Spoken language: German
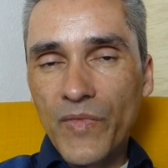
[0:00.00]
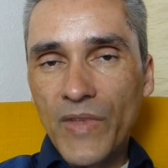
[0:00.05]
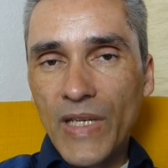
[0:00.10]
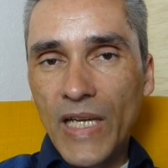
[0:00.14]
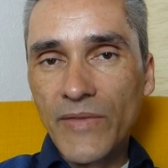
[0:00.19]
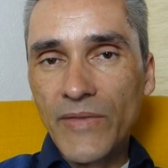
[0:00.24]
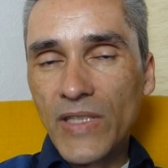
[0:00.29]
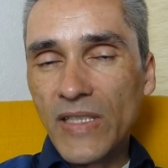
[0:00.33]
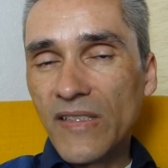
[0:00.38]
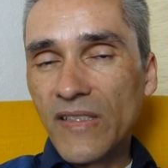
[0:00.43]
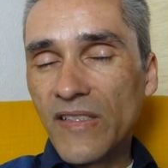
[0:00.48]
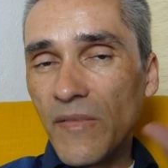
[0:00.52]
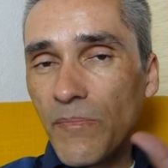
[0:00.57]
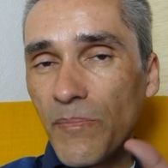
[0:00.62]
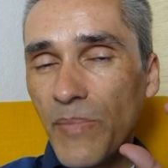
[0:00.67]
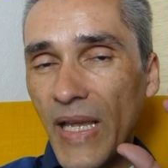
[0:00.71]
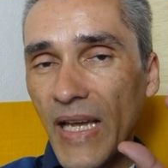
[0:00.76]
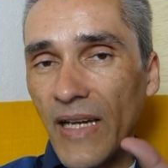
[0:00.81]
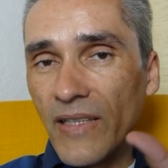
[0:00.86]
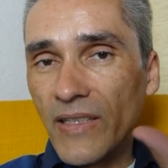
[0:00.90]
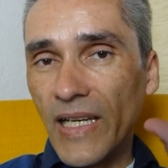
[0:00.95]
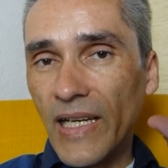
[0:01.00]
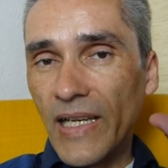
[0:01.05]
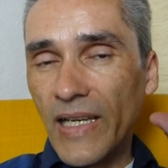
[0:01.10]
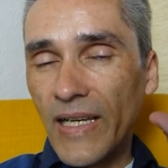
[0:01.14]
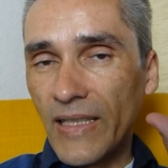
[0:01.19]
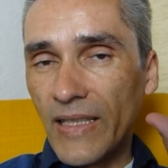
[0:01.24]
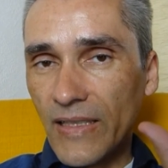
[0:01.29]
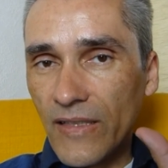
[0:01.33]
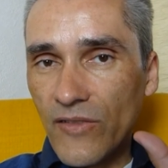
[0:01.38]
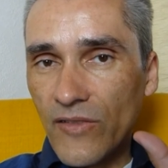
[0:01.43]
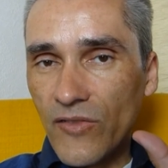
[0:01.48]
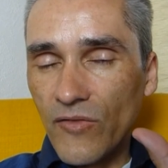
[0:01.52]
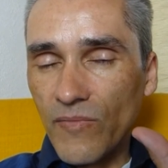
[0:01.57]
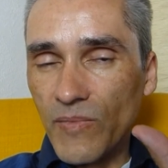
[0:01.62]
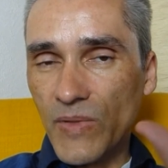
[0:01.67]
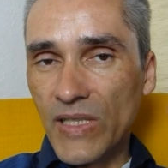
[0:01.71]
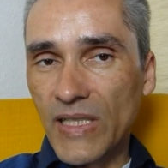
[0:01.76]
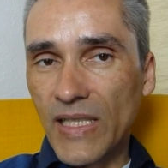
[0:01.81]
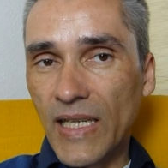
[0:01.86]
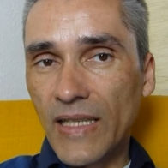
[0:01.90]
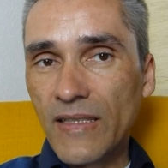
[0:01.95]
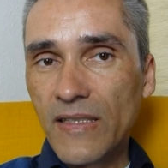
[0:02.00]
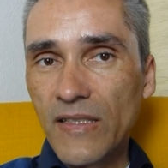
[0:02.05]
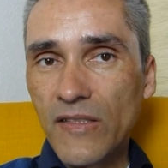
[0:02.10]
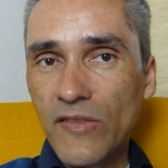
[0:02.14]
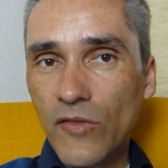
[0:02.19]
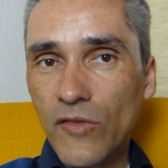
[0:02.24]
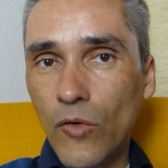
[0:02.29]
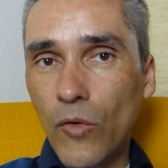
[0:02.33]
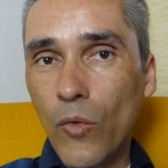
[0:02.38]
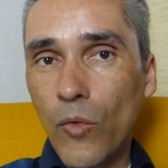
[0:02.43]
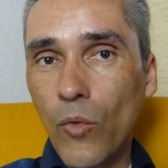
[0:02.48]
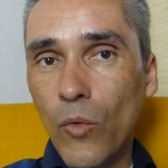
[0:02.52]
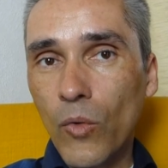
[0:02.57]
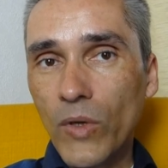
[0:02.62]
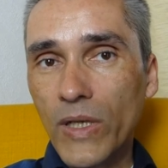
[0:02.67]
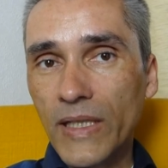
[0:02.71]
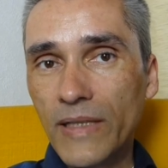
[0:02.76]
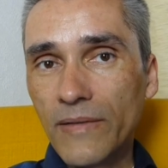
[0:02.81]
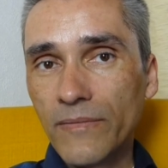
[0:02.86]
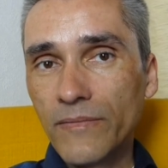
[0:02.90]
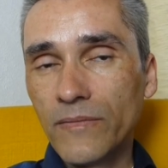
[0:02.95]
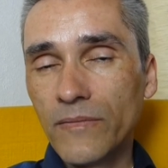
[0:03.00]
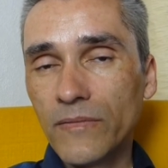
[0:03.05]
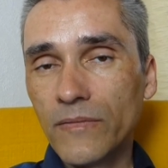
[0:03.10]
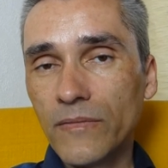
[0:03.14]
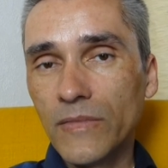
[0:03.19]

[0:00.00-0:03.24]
Entweder diese Bärenrallye hat jetzt Substanz oder